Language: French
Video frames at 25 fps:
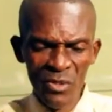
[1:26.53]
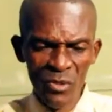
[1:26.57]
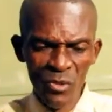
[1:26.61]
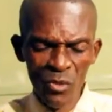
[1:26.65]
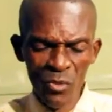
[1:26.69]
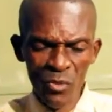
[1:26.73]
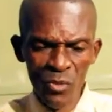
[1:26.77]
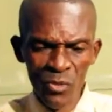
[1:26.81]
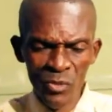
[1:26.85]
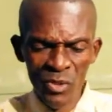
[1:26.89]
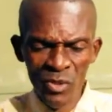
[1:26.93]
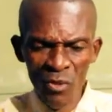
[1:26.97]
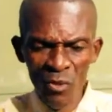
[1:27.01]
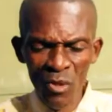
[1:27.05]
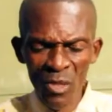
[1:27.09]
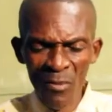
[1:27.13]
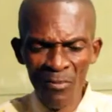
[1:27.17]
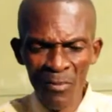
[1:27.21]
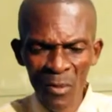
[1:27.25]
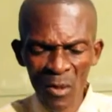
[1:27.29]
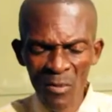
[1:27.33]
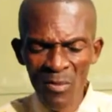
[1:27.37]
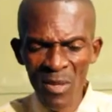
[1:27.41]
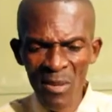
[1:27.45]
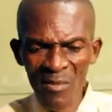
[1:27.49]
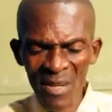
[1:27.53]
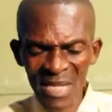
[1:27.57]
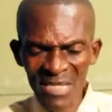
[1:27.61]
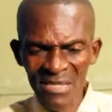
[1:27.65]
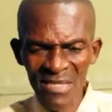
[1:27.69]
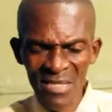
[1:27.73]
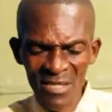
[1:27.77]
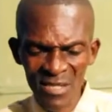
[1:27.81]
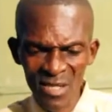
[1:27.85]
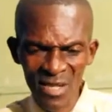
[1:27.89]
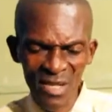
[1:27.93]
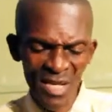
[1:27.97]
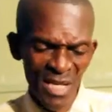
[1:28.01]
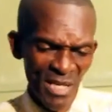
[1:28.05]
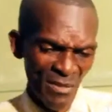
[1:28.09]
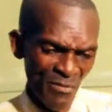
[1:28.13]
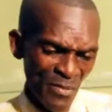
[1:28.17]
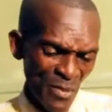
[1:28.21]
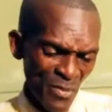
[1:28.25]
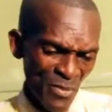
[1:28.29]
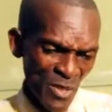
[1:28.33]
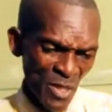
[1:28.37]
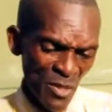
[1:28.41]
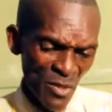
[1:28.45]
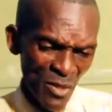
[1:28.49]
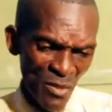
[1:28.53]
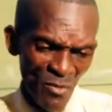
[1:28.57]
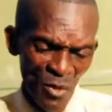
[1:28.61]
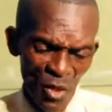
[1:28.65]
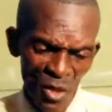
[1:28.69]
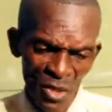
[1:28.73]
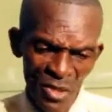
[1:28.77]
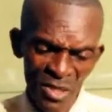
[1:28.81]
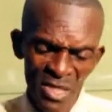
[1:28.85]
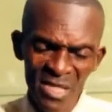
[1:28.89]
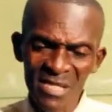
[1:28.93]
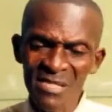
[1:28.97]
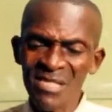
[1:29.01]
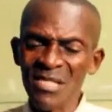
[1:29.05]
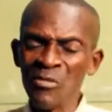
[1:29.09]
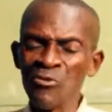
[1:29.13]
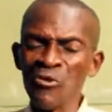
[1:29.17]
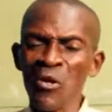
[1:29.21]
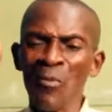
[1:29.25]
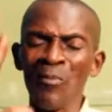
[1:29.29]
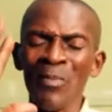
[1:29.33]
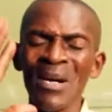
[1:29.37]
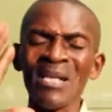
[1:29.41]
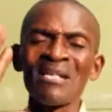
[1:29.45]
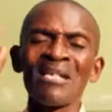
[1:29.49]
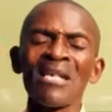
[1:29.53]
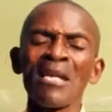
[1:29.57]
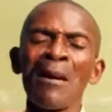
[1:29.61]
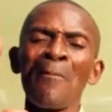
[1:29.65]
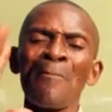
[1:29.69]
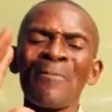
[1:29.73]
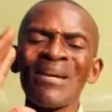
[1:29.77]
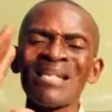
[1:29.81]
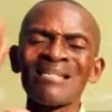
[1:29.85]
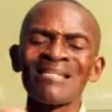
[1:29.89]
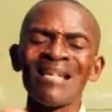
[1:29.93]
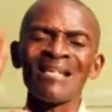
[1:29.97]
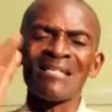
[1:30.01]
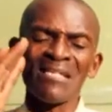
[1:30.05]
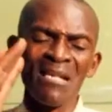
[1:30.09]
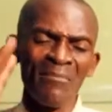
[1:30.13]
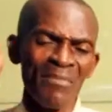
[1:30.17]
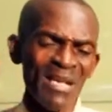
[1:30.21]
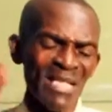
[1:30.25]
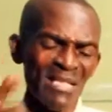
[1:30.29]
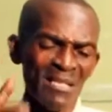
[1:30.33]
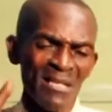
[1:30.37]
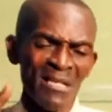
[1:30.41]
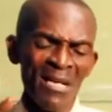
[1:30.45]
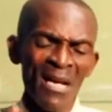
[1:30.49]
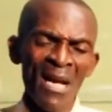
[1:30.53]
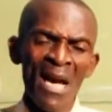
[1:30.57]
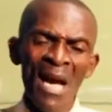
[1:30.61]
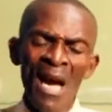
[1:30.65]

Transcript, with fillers: toutes les problématiques de la République de Mongolie. Ici, je parle de la pentathématique.